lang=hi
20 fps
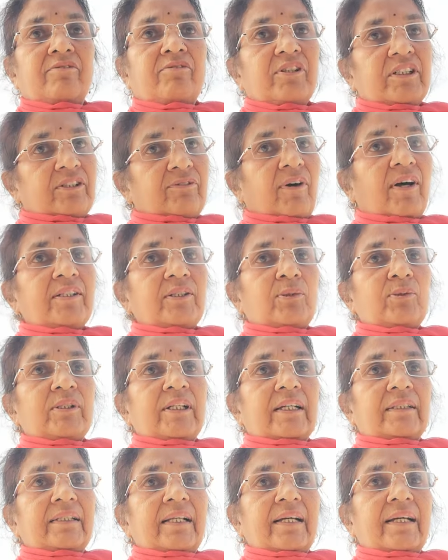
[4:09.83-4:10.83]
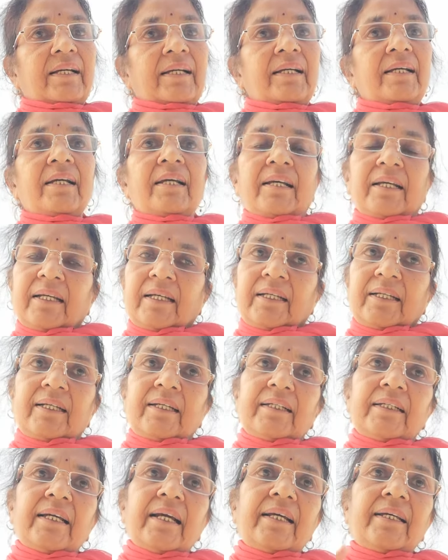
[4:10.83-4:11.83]
विश्वास हो जाता है कि
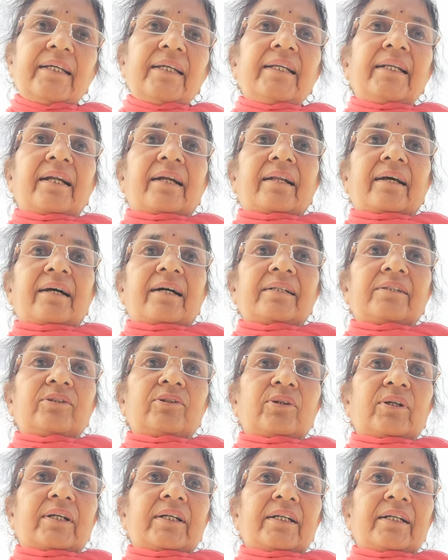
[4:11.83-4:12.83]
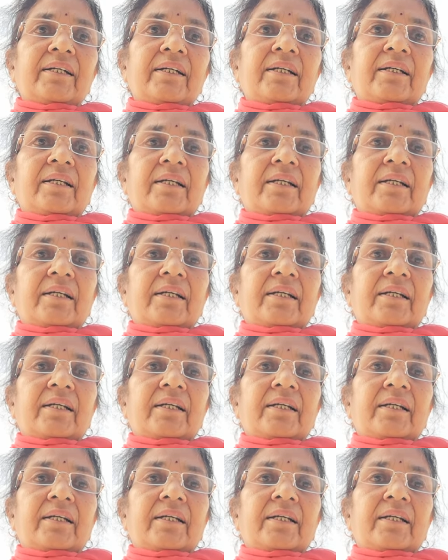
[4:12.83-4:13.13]
यही लड़का जो है